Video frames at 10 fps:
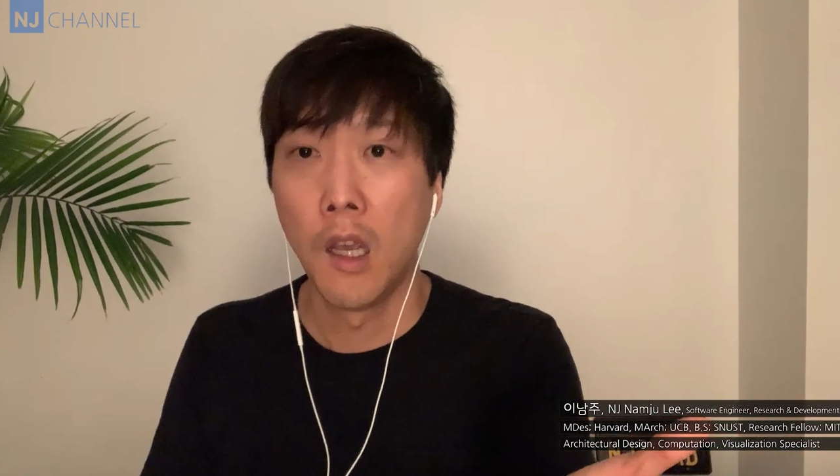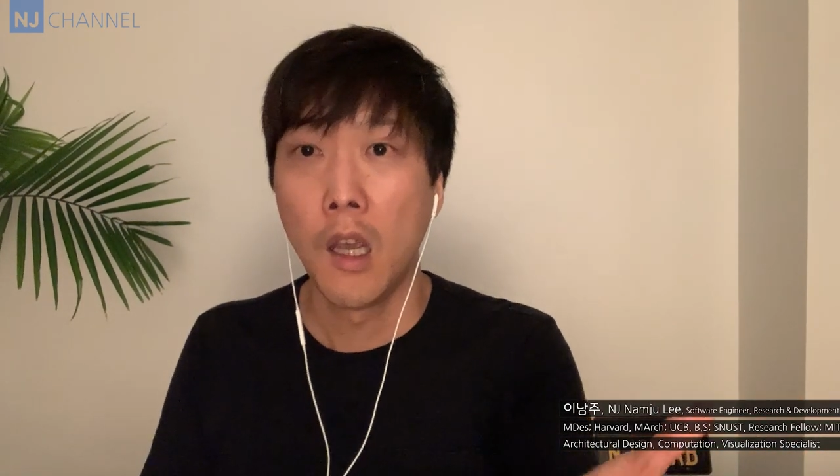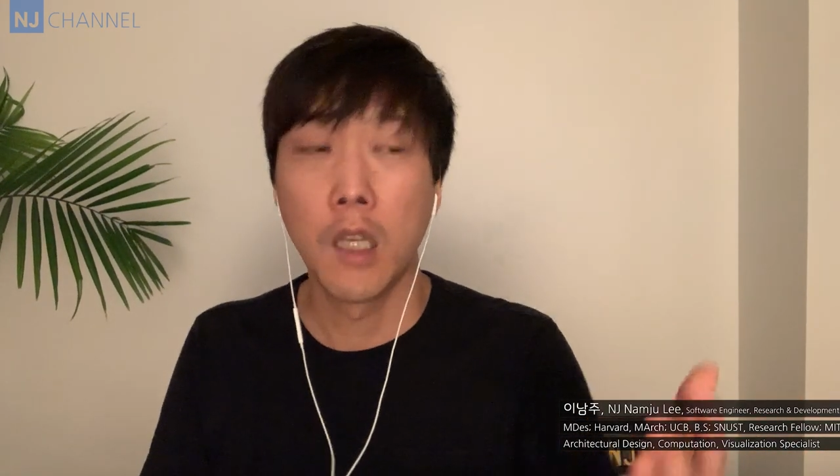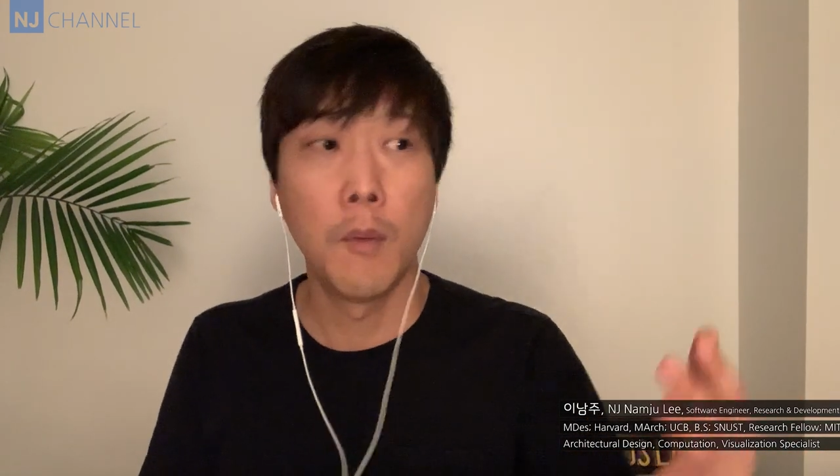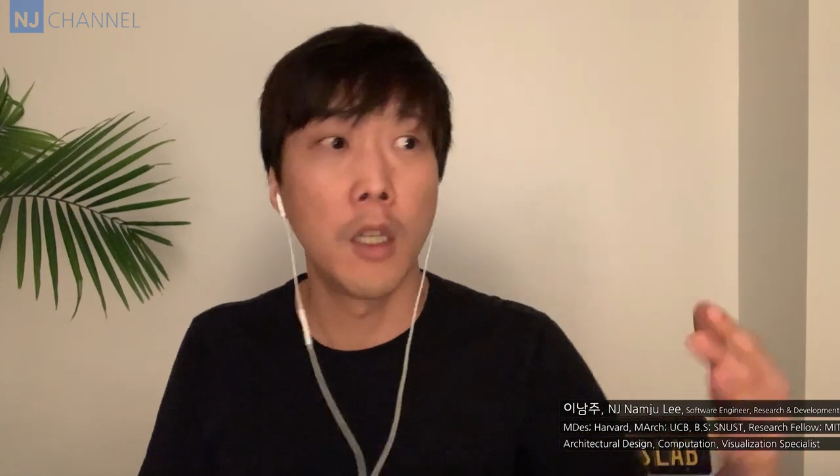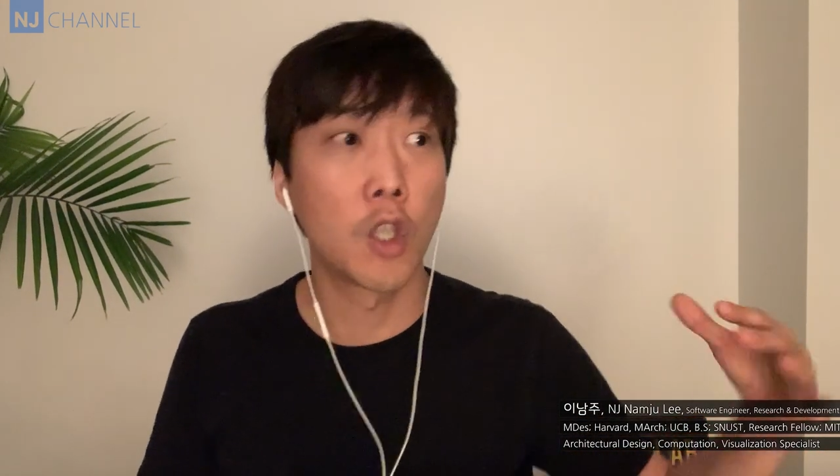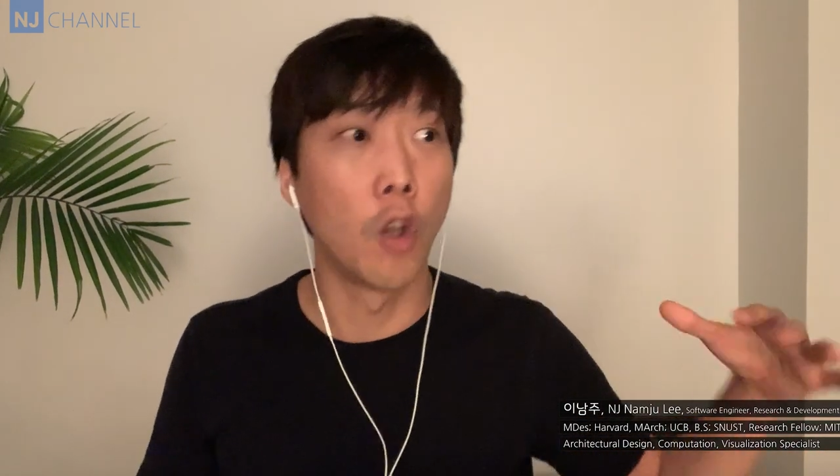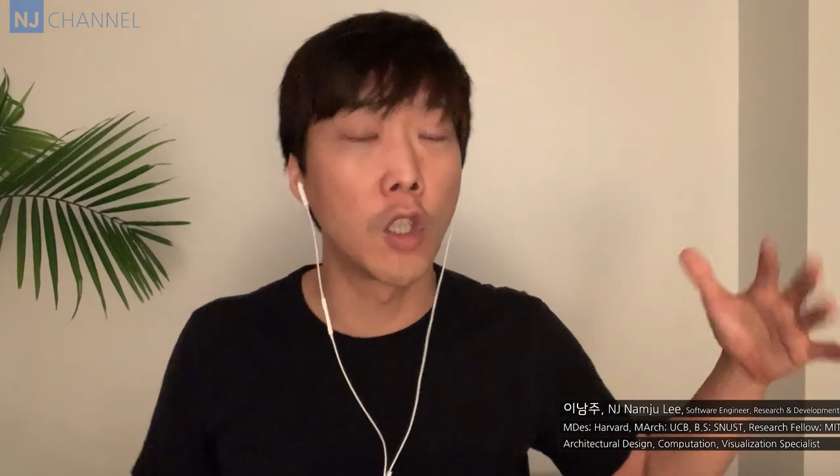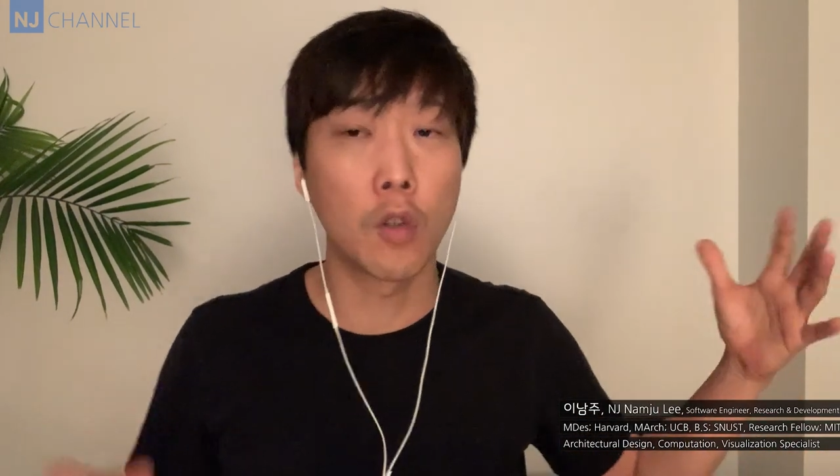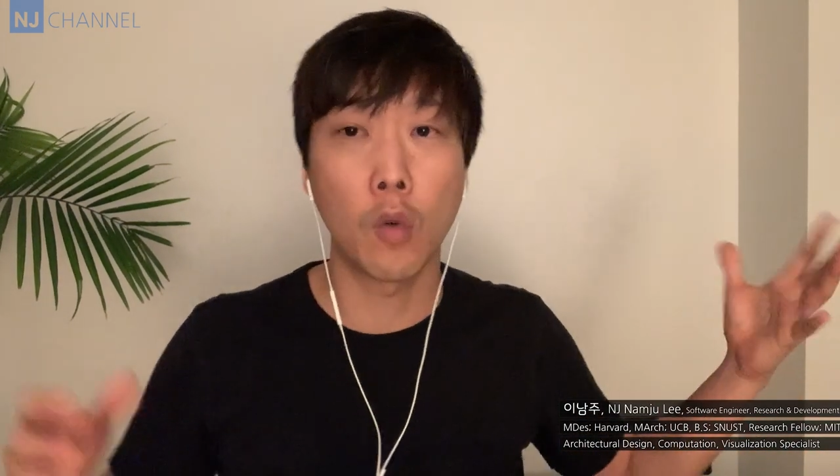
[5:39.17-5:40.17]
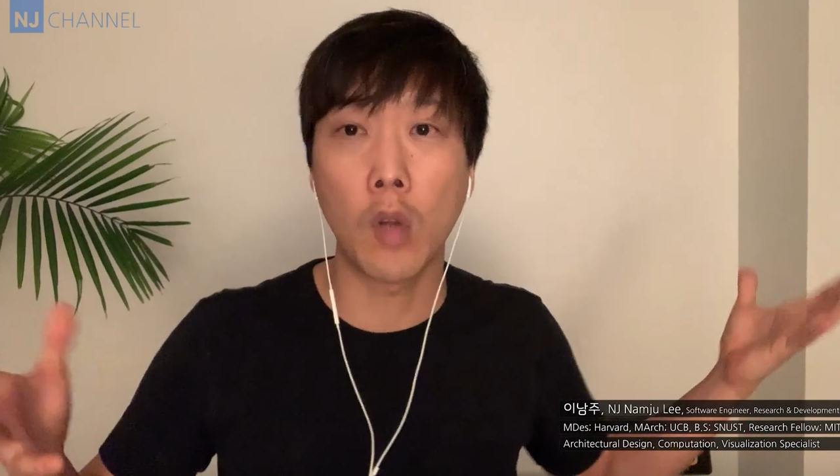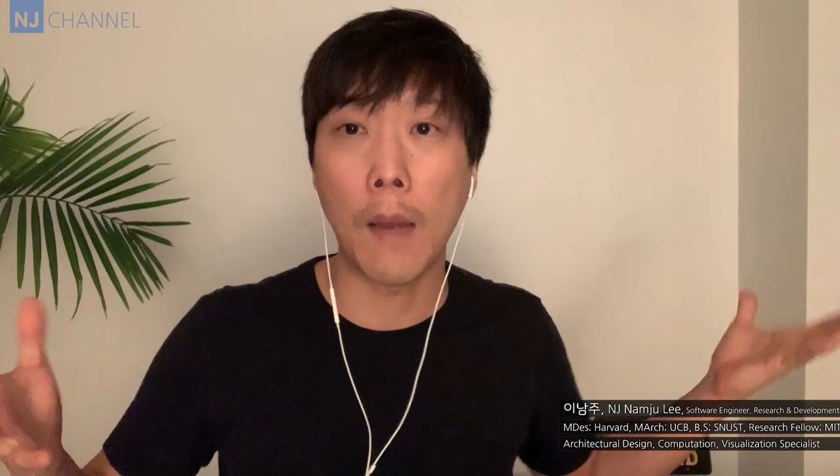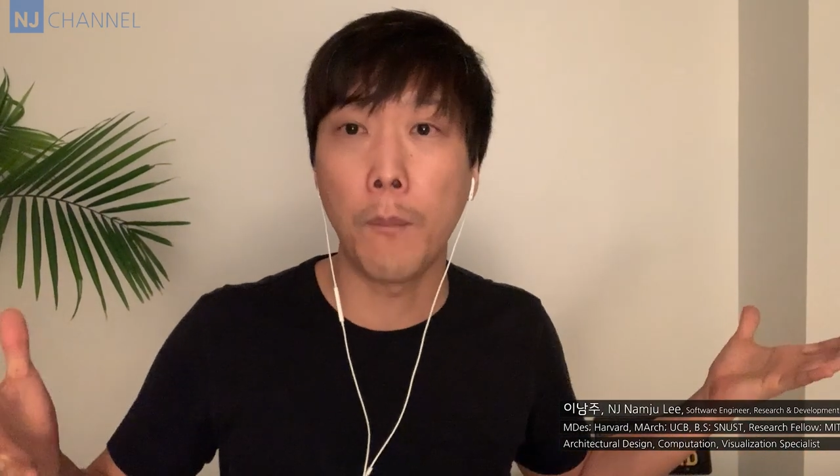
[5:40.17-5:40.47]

그러면 전체적으로 한